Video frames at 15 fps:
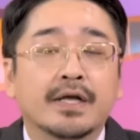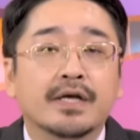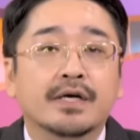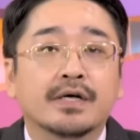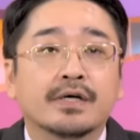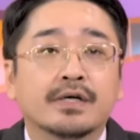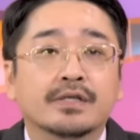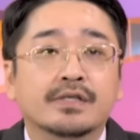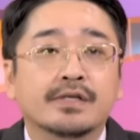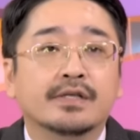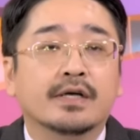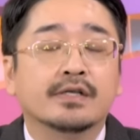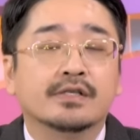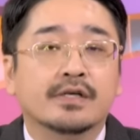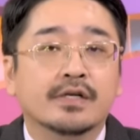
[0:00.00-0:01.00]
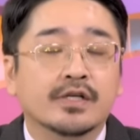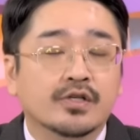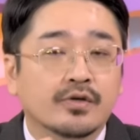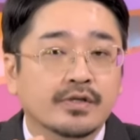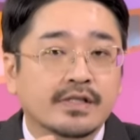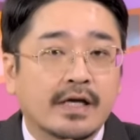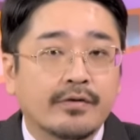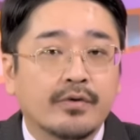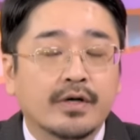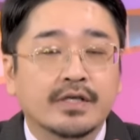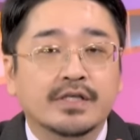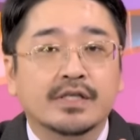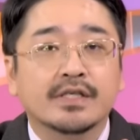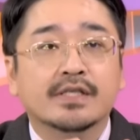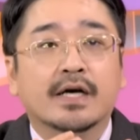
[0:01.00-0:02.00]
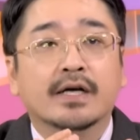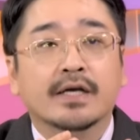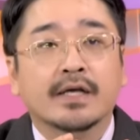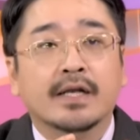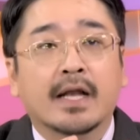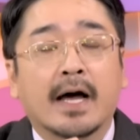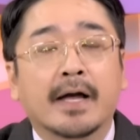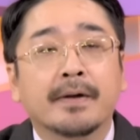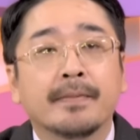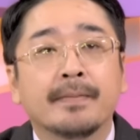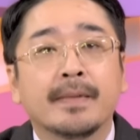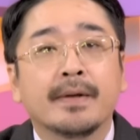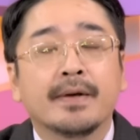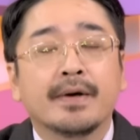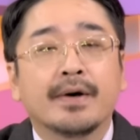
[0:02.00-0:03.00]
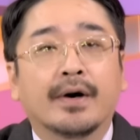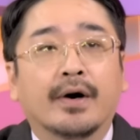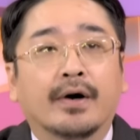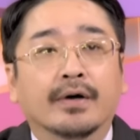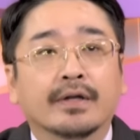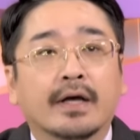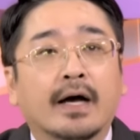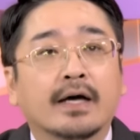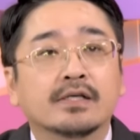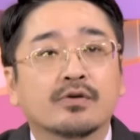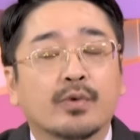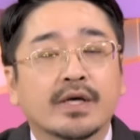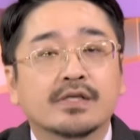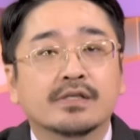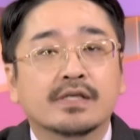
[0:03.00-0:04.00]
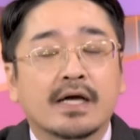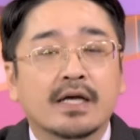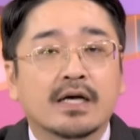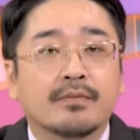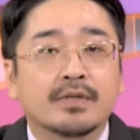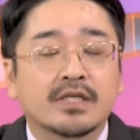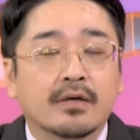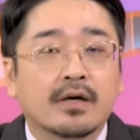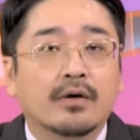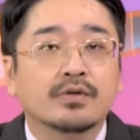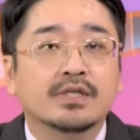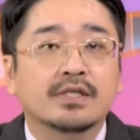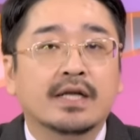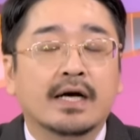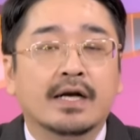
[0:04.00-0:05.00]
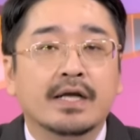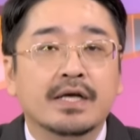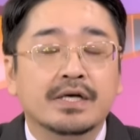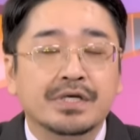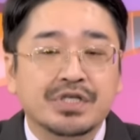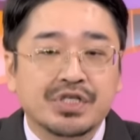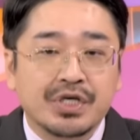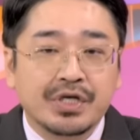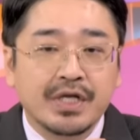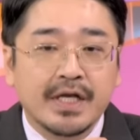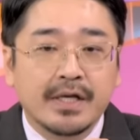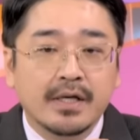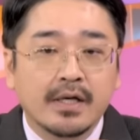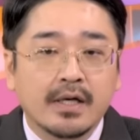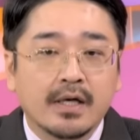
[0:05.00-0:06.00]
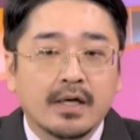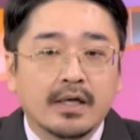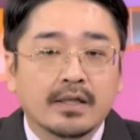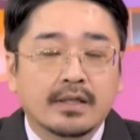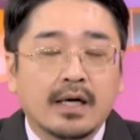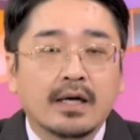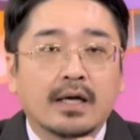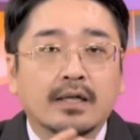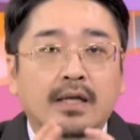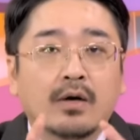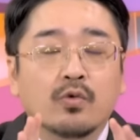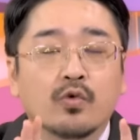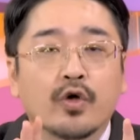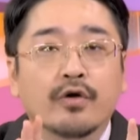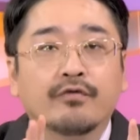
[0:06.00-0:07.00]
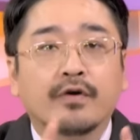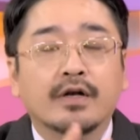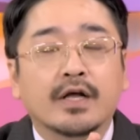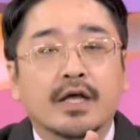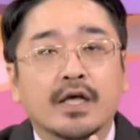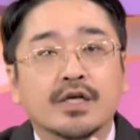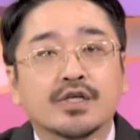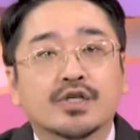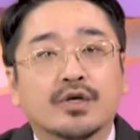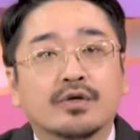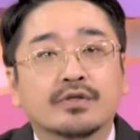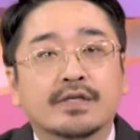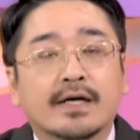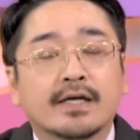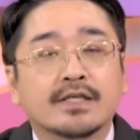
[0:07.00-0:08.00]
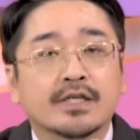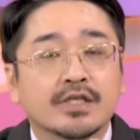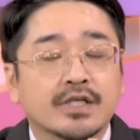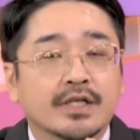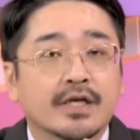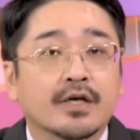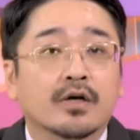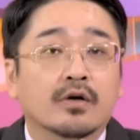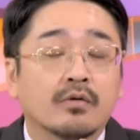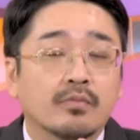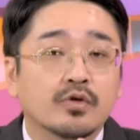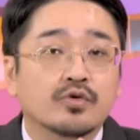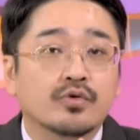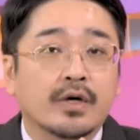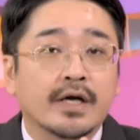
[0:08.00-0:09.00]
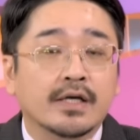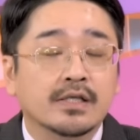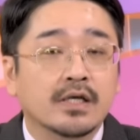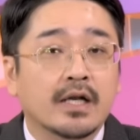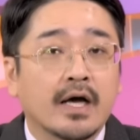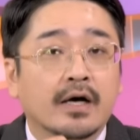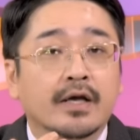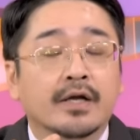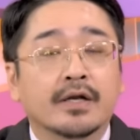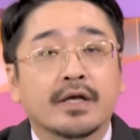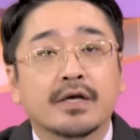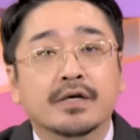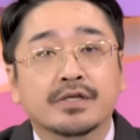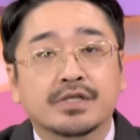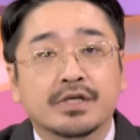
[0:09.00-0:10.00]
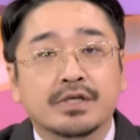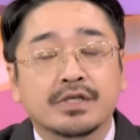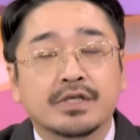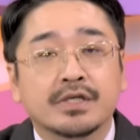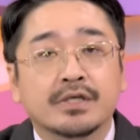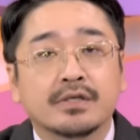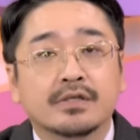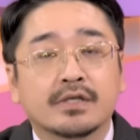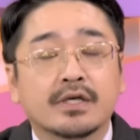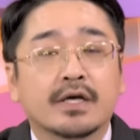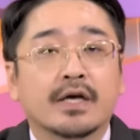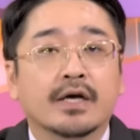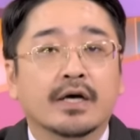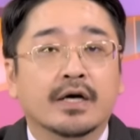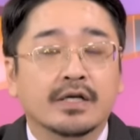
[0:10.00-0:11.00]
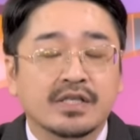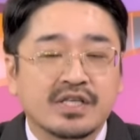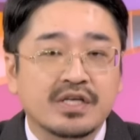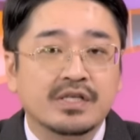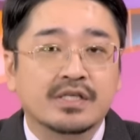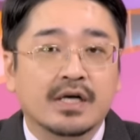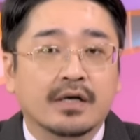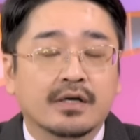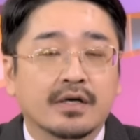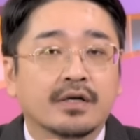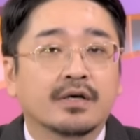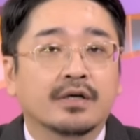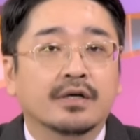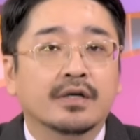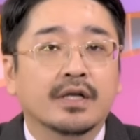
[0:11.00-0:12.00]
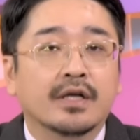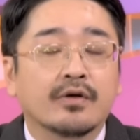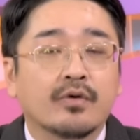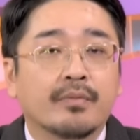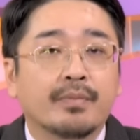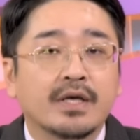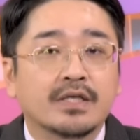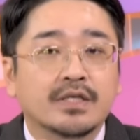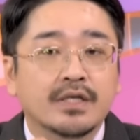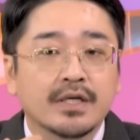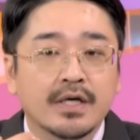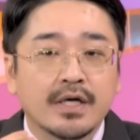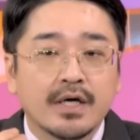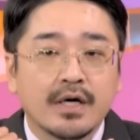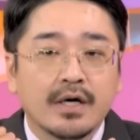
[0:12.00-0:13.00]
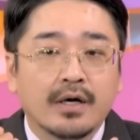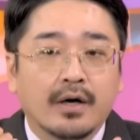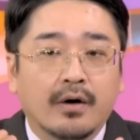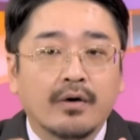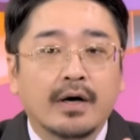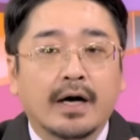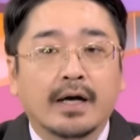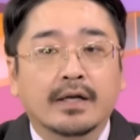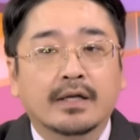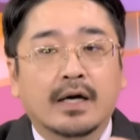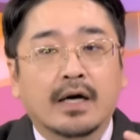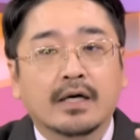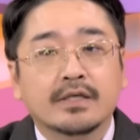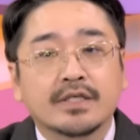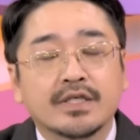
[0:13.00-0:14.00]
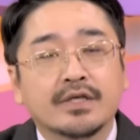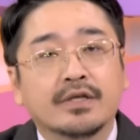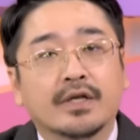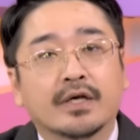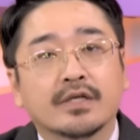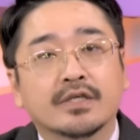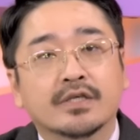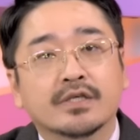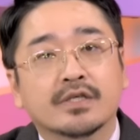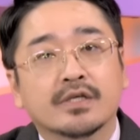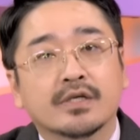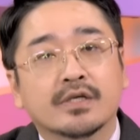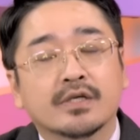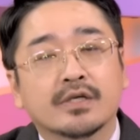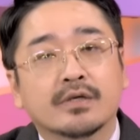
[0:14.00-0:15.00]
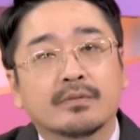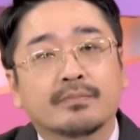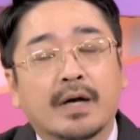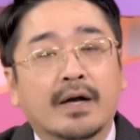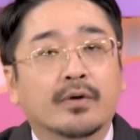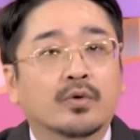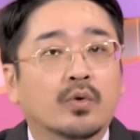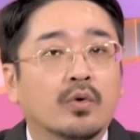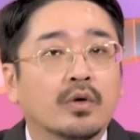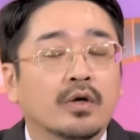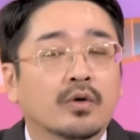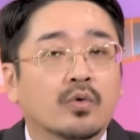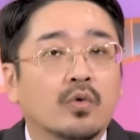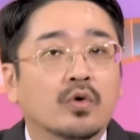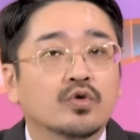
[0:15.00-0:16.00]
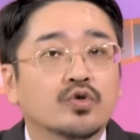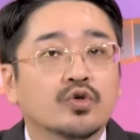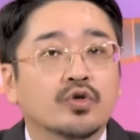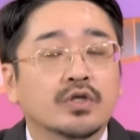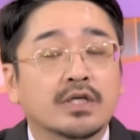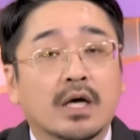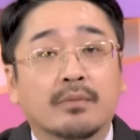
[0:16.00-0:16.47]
一个震荡整理。从三月起涨以来，哦，那还是维持在一个比较高姿态的一个整理。当然，它五月份的营收在前几天也公布出来，也是亮眼的一个成绩，这也很正常跟合理。因为毕竟红海，它今年其实摆脱了过去夏